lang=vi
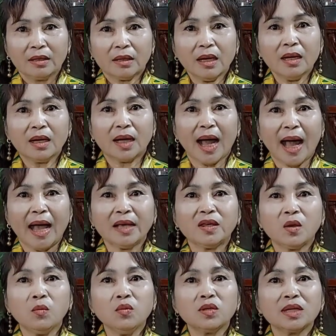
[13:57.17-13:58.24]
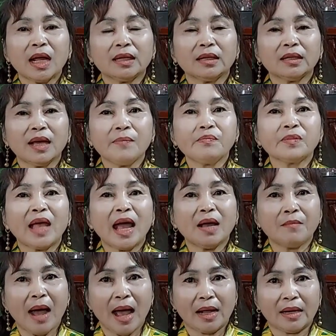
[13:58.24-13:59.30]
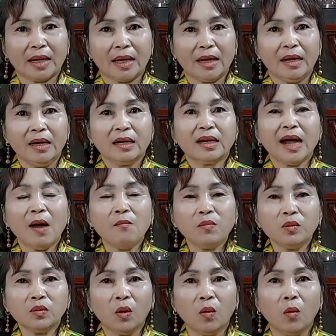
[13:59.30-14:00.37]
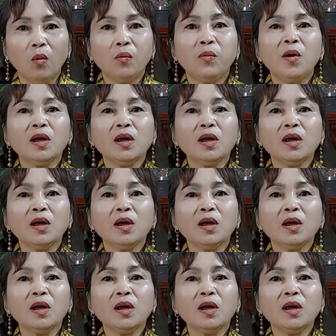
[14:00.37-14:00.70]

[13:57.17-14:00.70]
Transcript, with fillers: tất cả chúng sanh khắp ta bà này không đủ